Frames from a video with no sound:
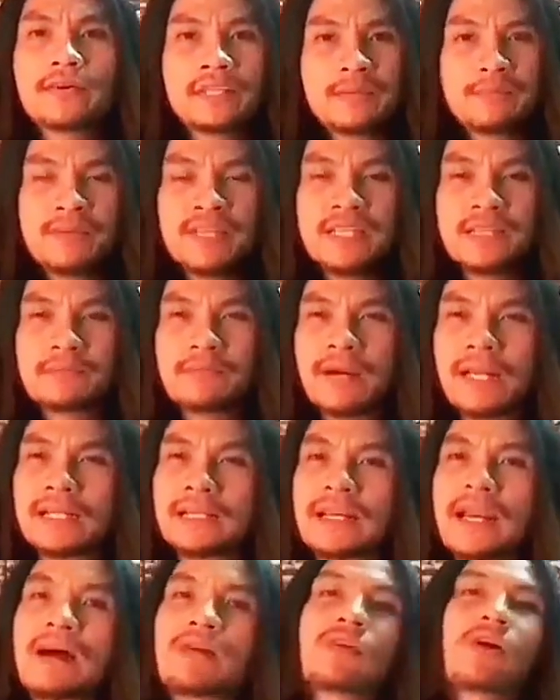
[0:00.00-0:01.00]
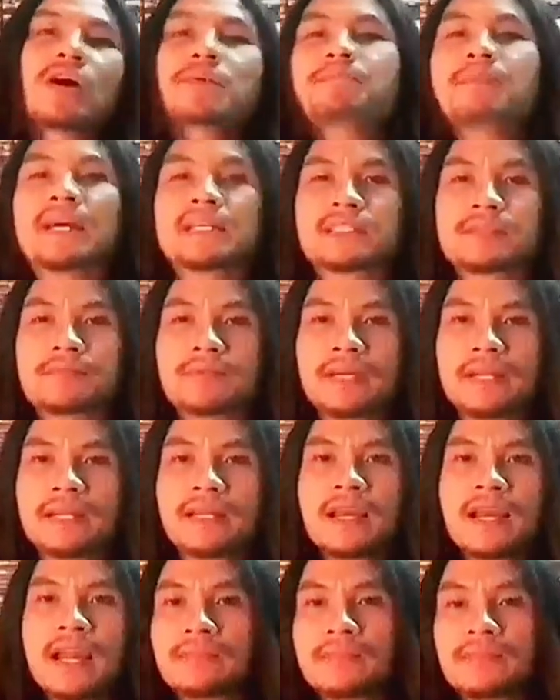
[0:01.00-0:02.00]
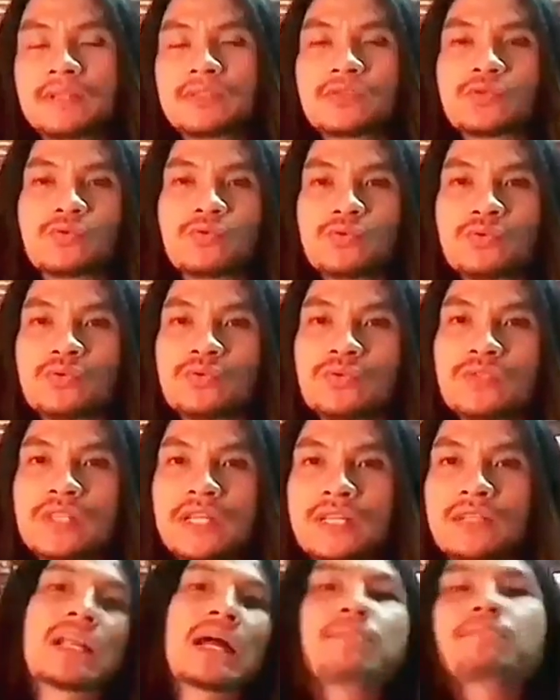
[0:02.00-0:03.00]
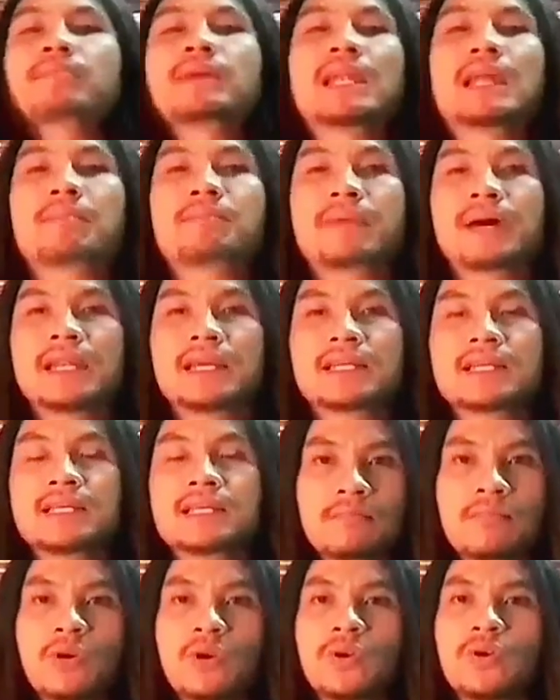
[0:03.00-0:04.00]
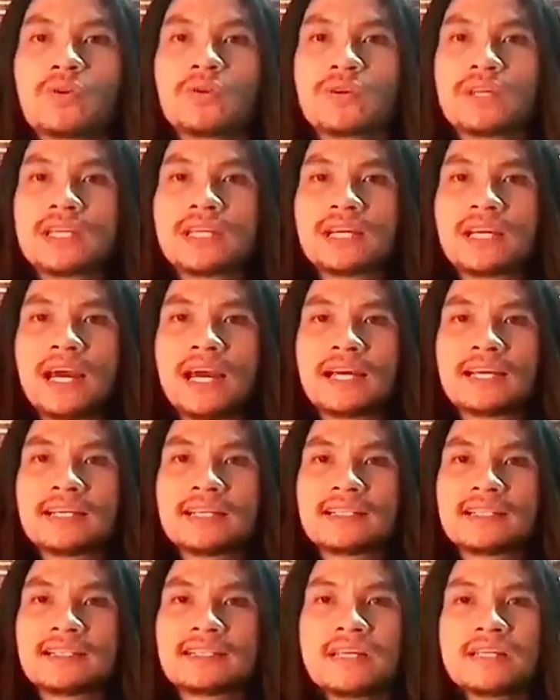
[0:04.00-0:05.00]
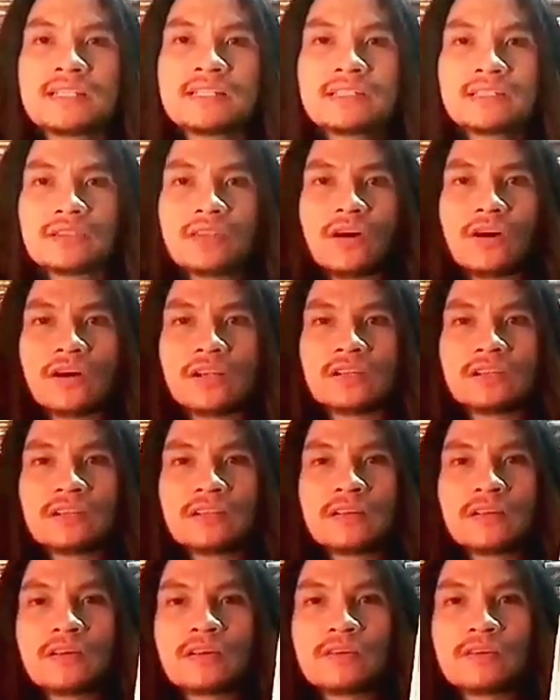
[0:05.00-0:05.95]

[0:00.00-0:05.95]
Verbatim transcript: ในปี 1981 007 กลับมารับภารกิจบนโลกอีกครั้ง ในชื่อตอน